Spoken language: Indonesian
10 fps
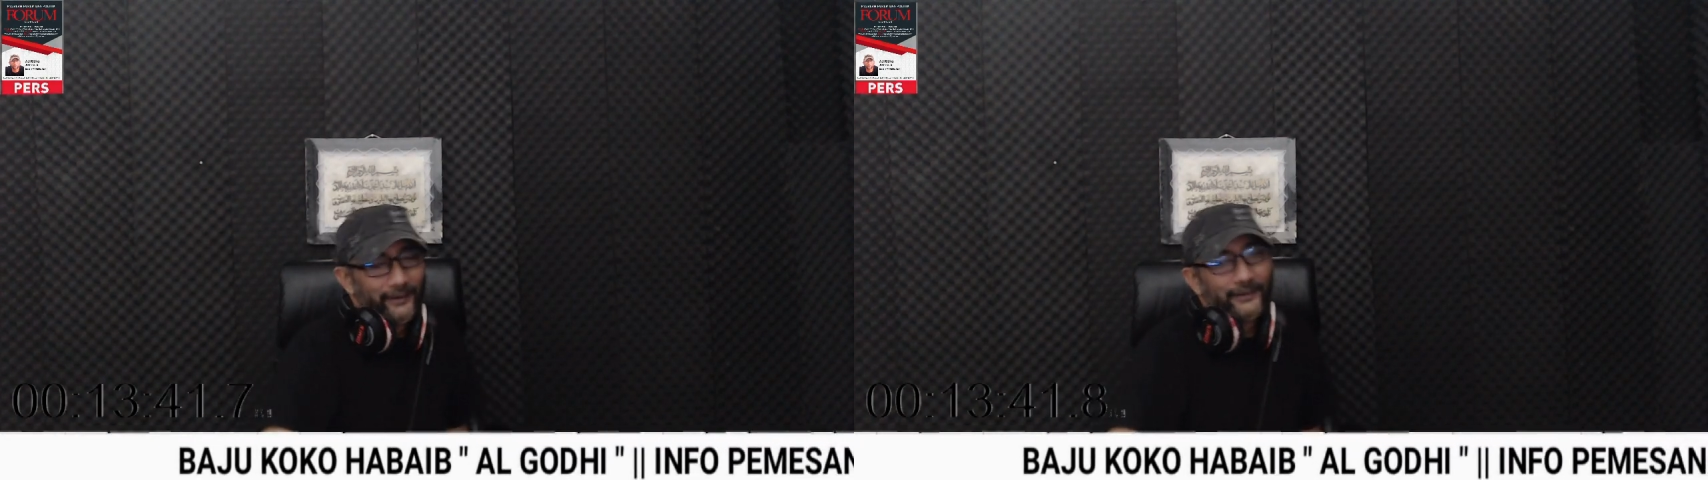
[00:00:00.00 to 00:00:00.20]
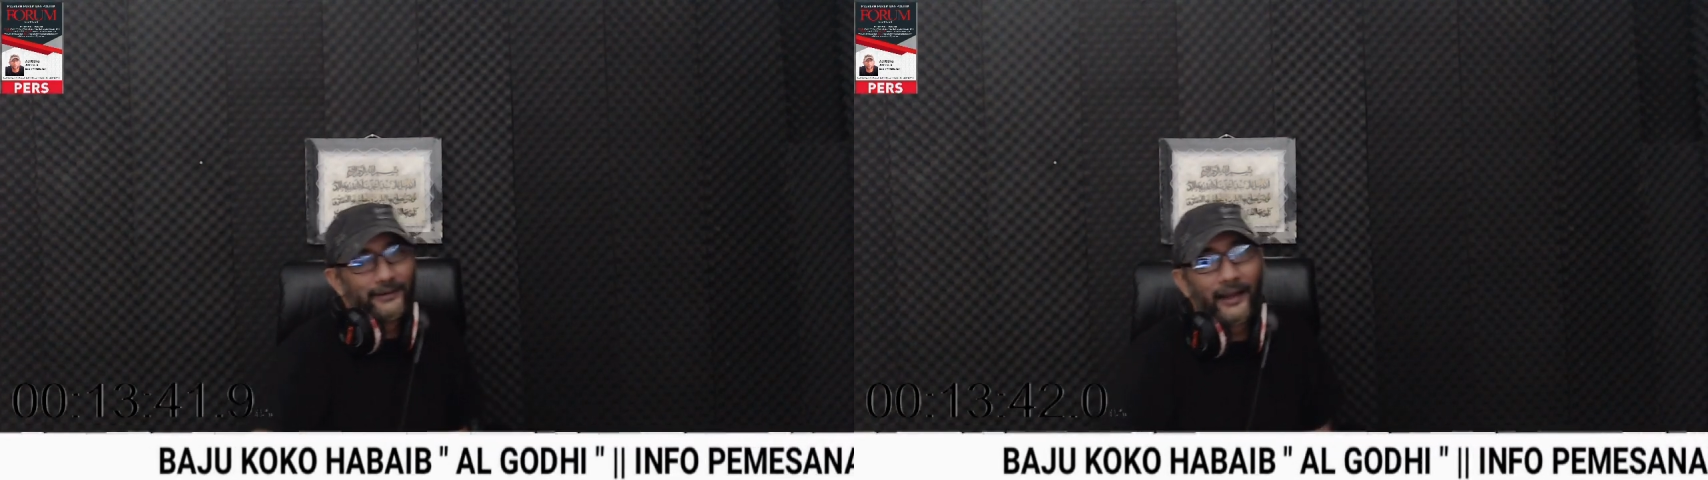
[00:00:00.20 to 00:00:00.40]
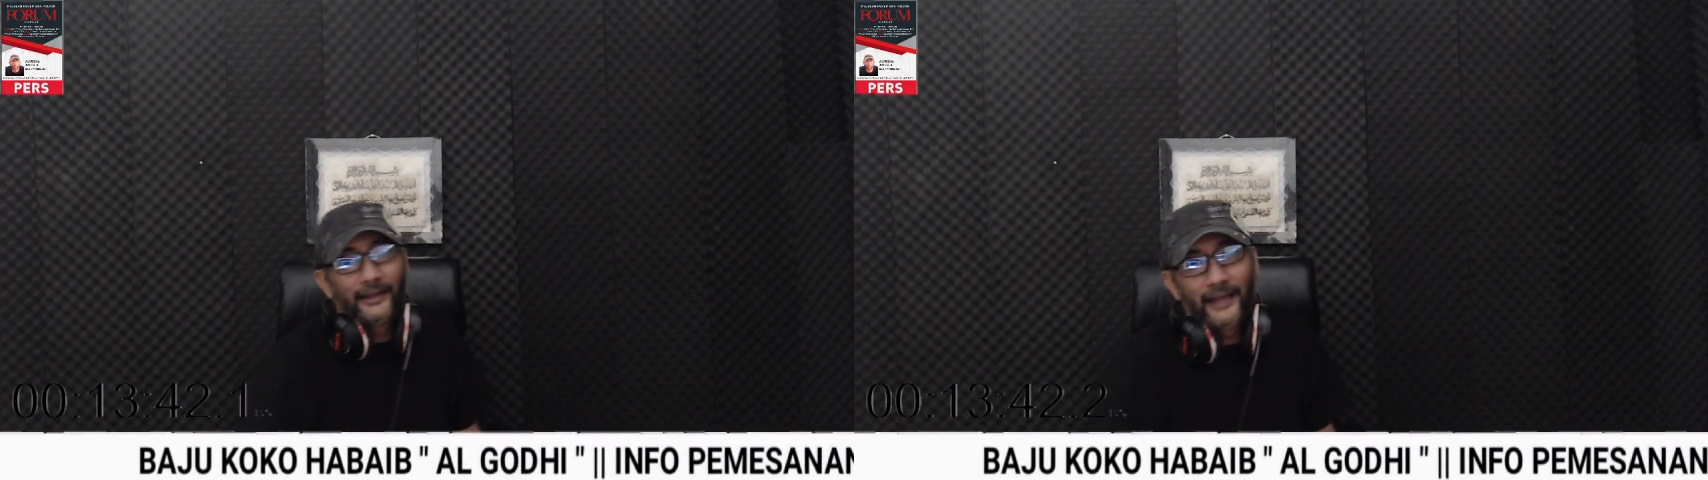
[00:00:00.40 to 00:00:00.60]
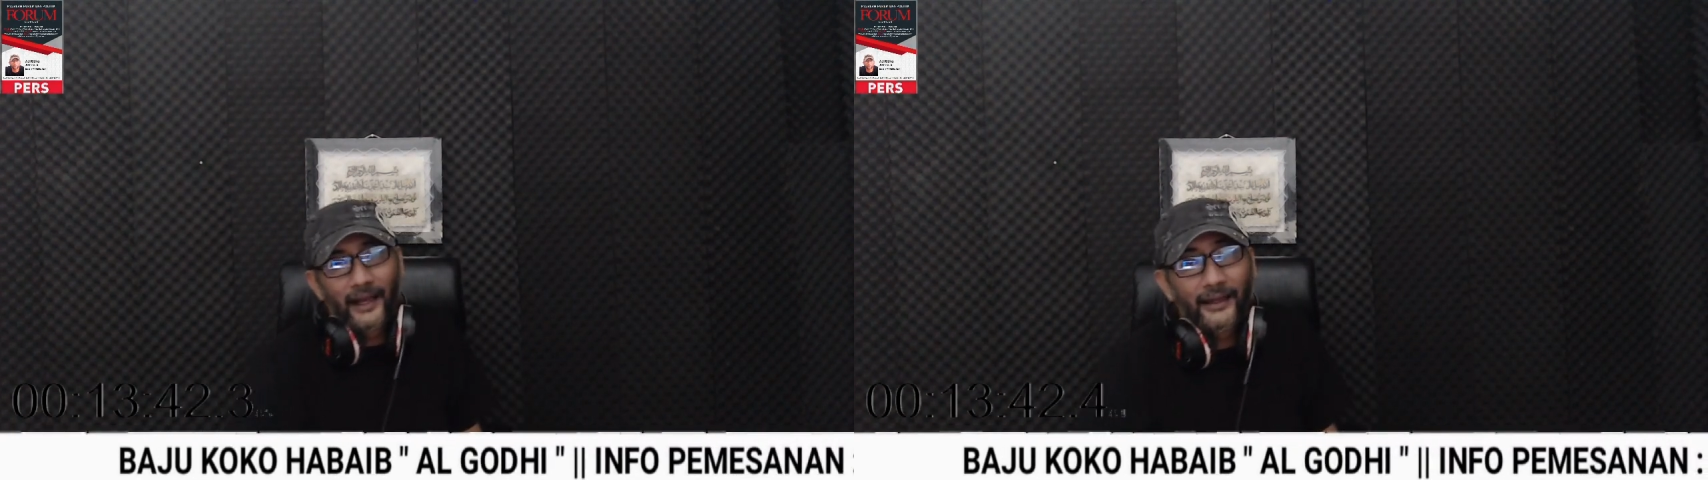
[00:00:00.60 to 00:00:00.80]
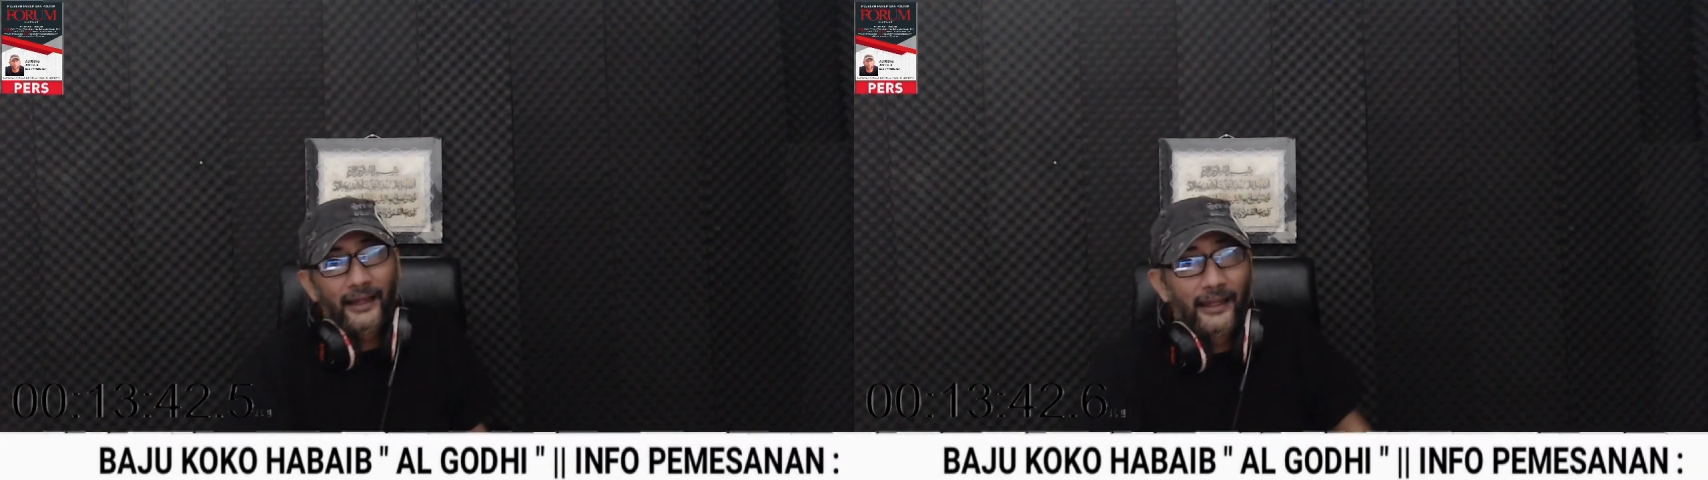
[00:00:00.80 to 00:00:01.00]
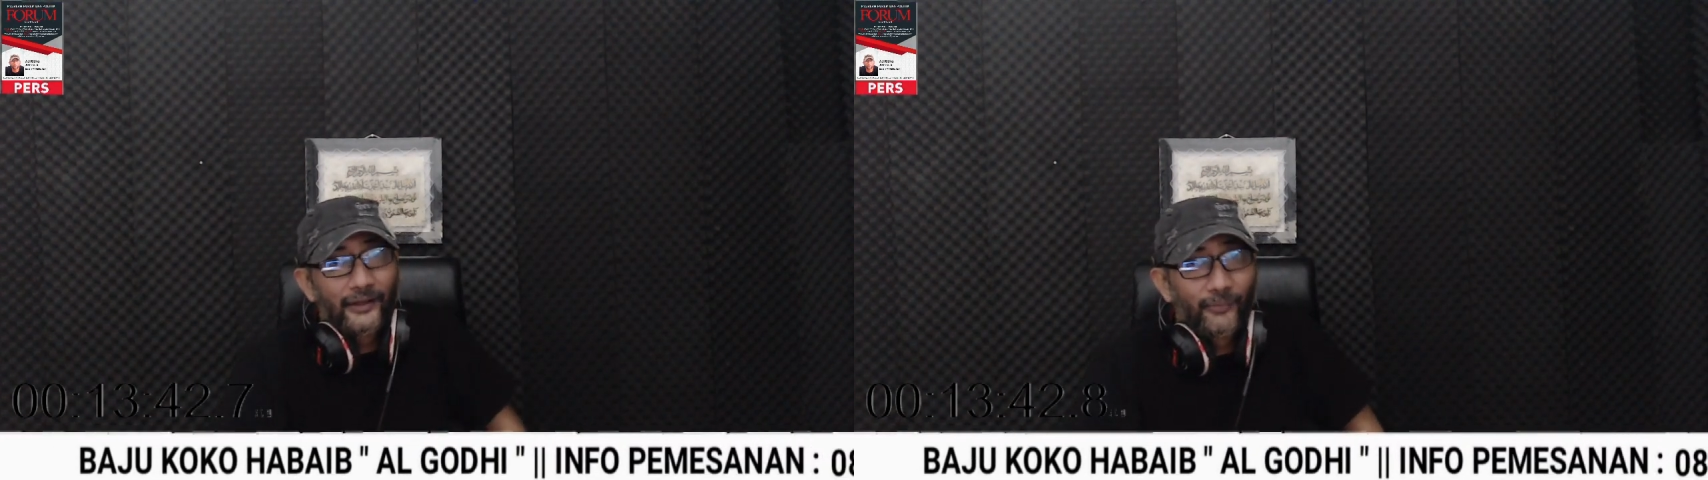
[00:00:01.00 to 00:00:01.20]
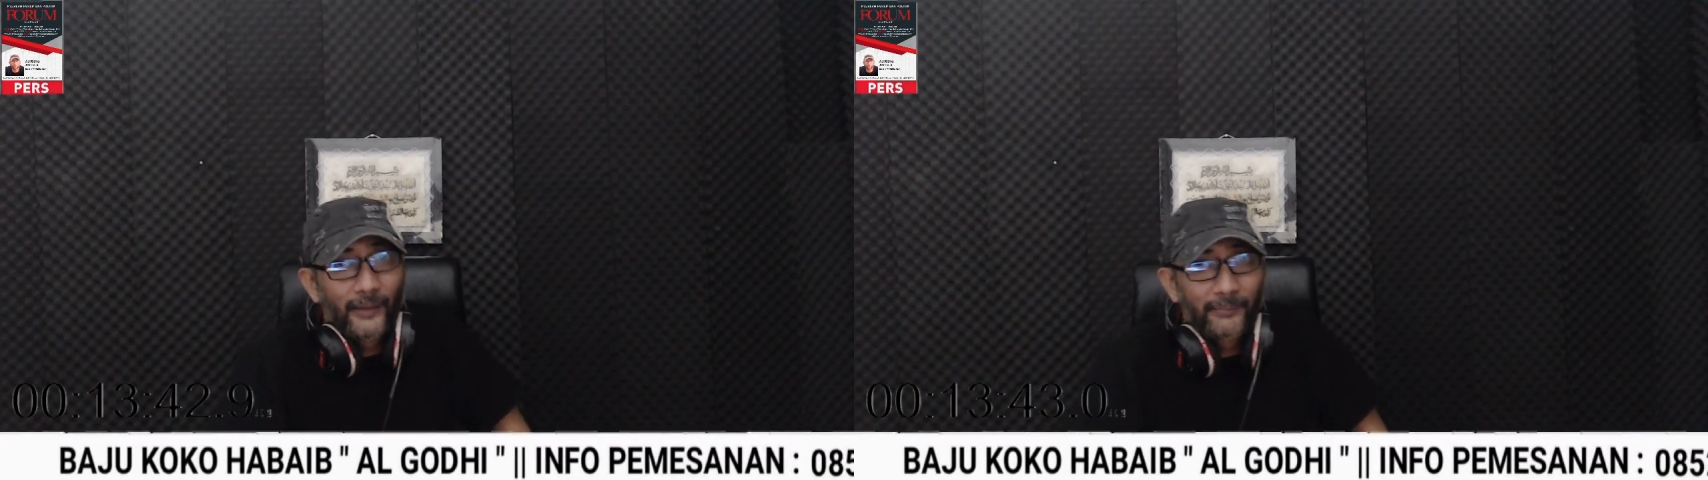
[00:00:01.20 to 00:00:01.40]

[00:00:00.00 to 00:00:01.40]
Jangan-jangan kalian cuma